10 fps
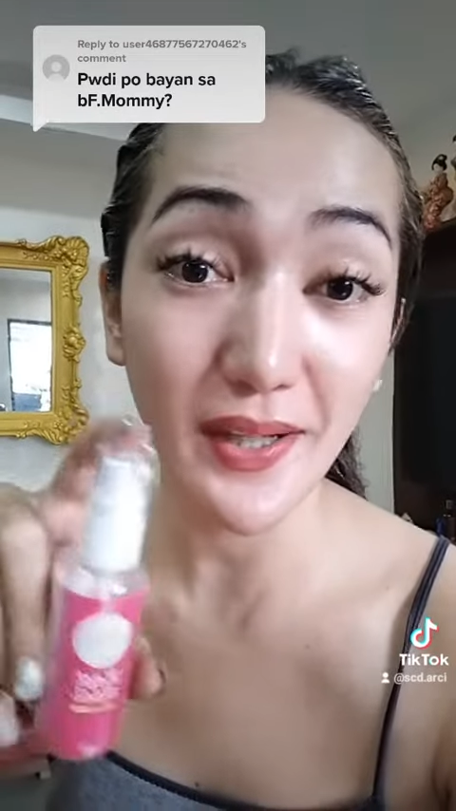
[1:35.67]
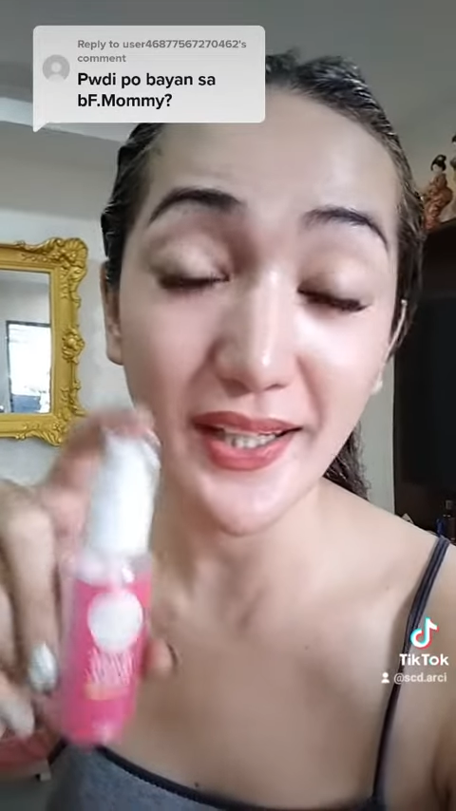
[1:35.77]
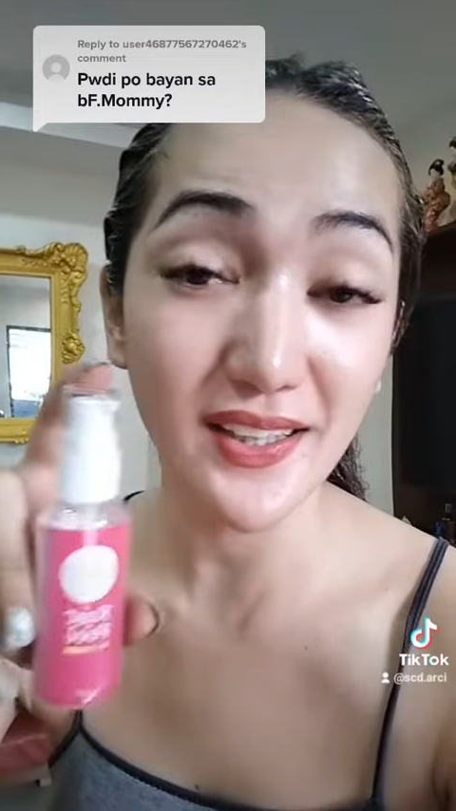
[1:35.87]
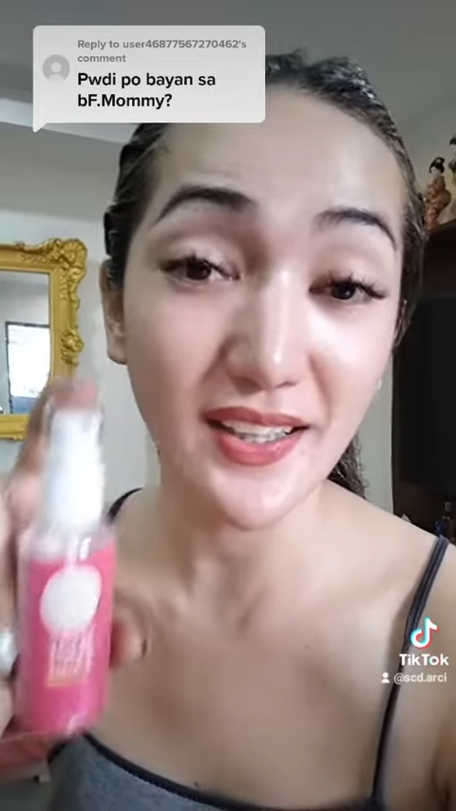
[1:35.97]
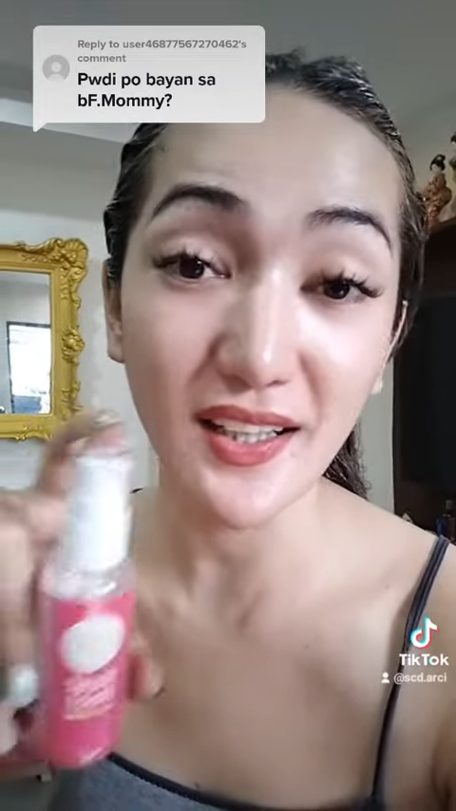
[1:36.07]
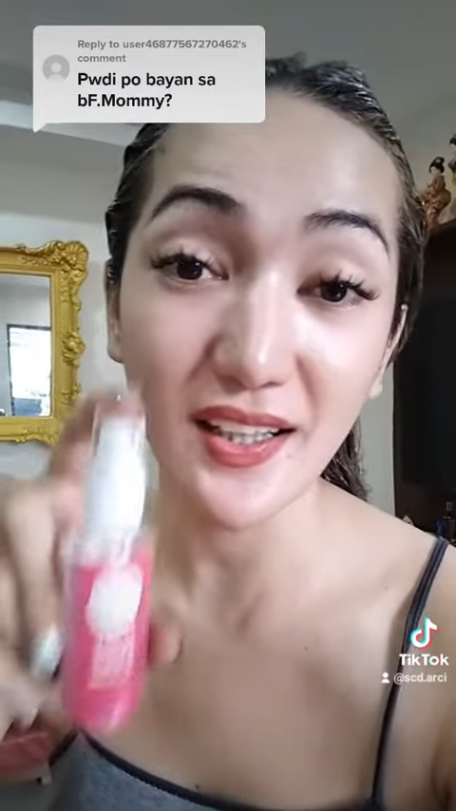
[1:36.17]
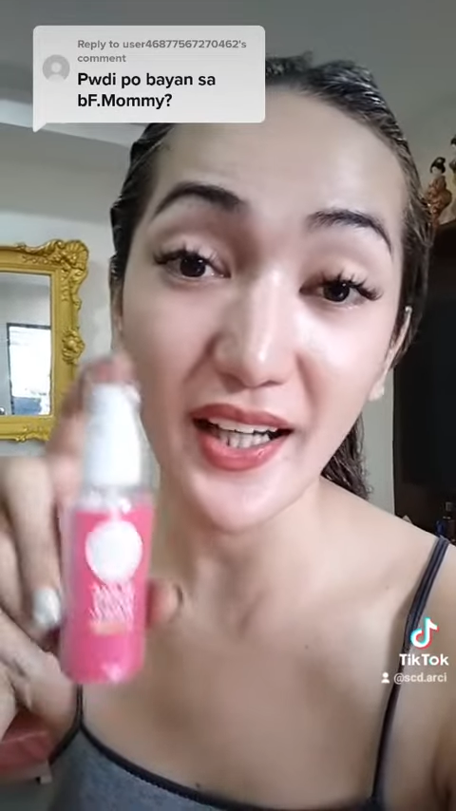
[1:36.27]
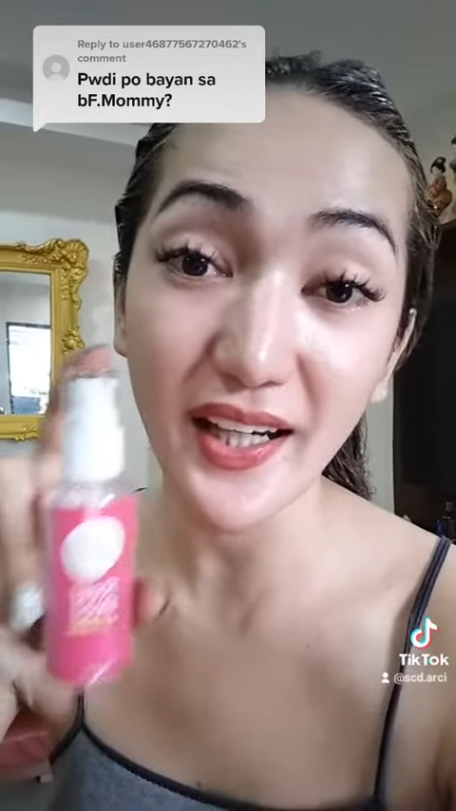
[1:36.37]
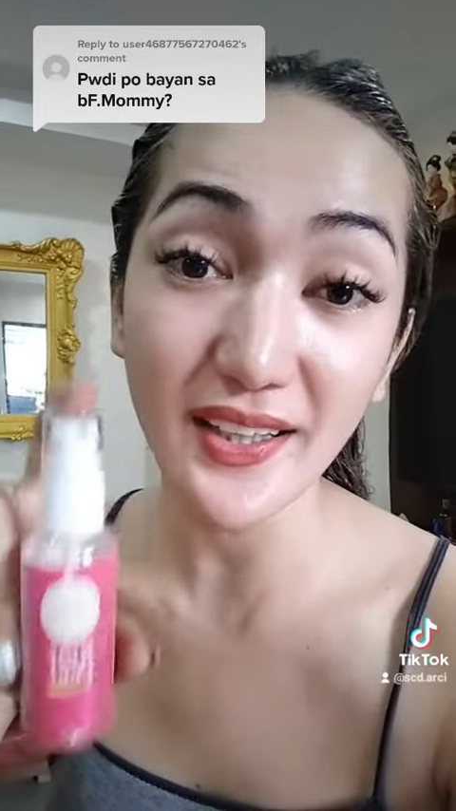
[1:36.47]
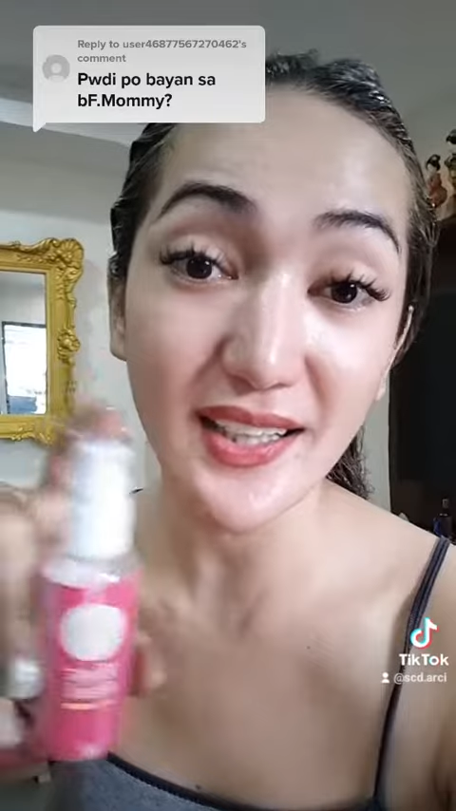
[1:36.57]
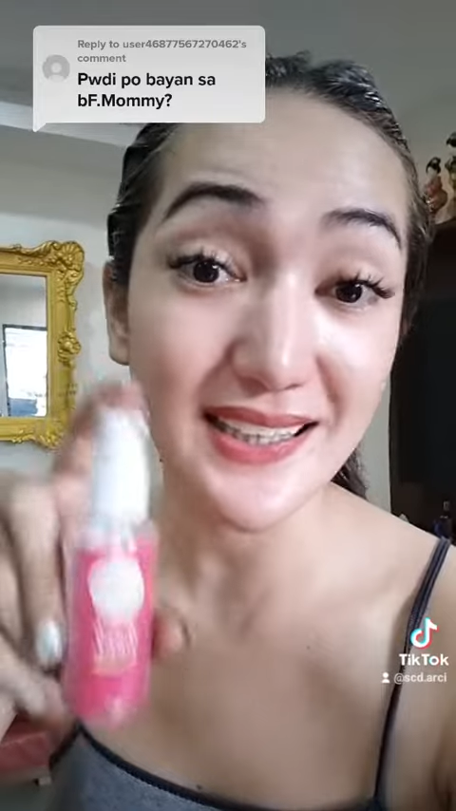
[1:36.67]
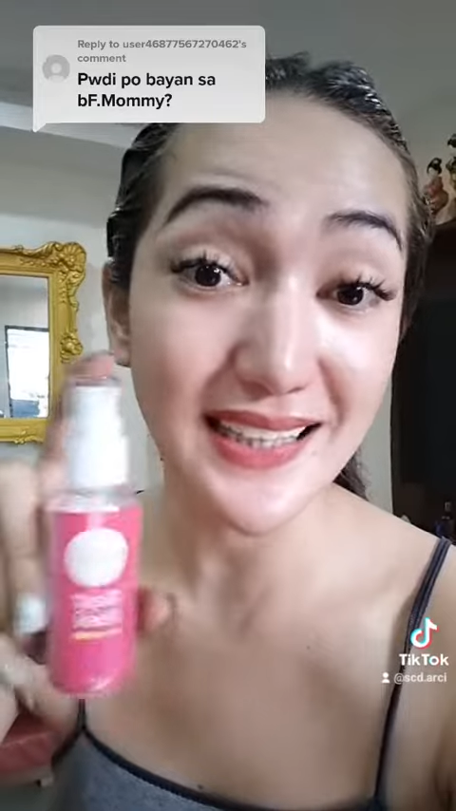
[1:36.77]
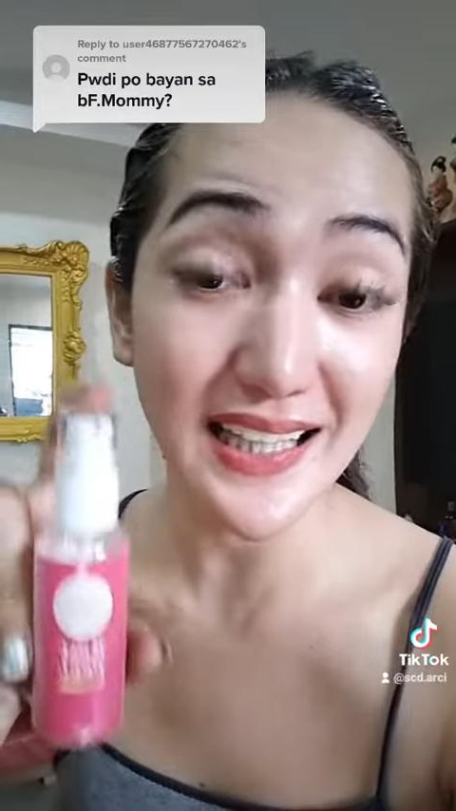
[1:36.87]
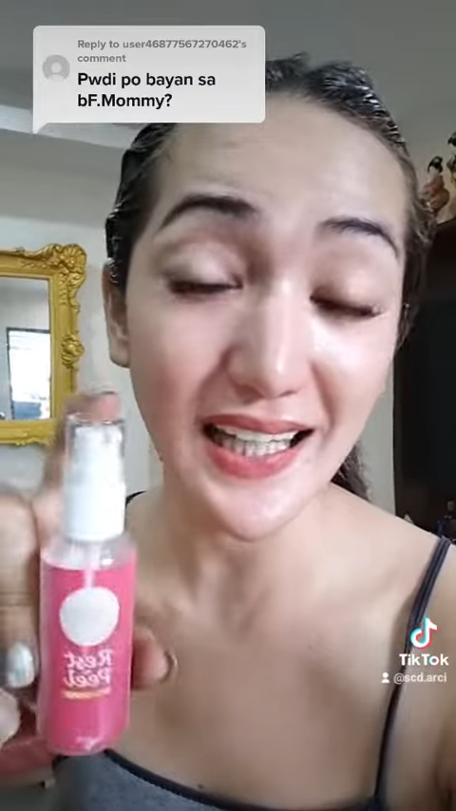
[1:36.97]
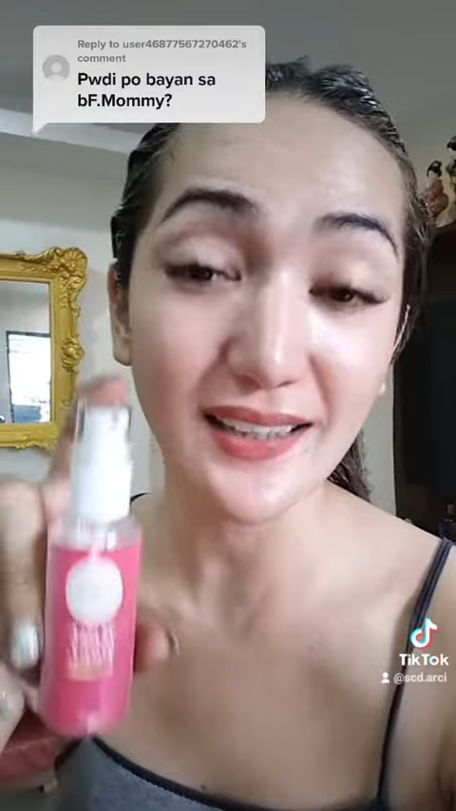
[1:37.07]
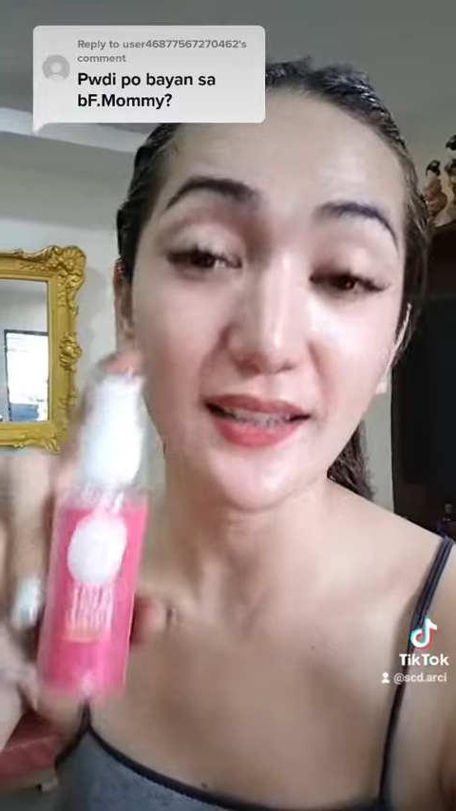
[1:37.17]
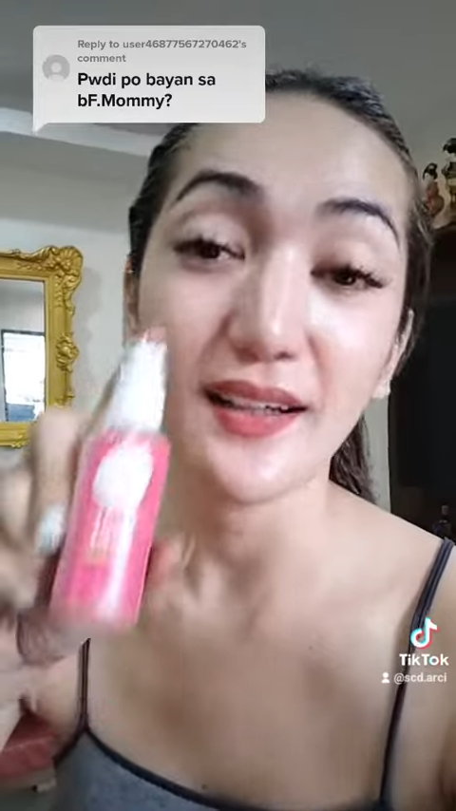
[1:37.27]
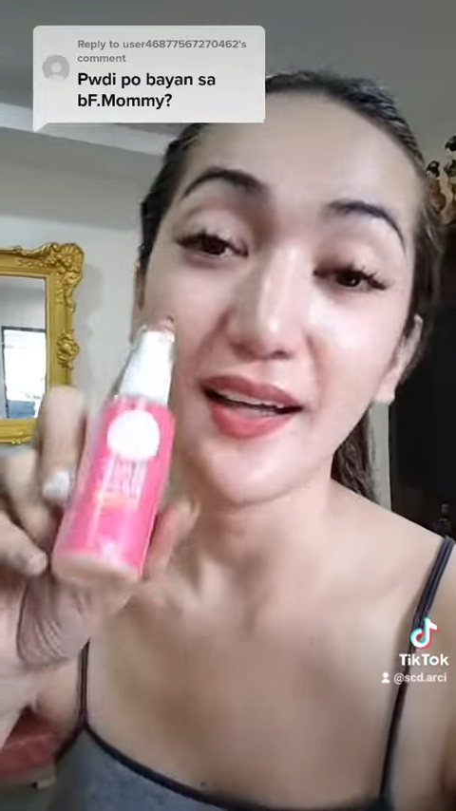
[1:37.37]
yung mga inguinal area, singit.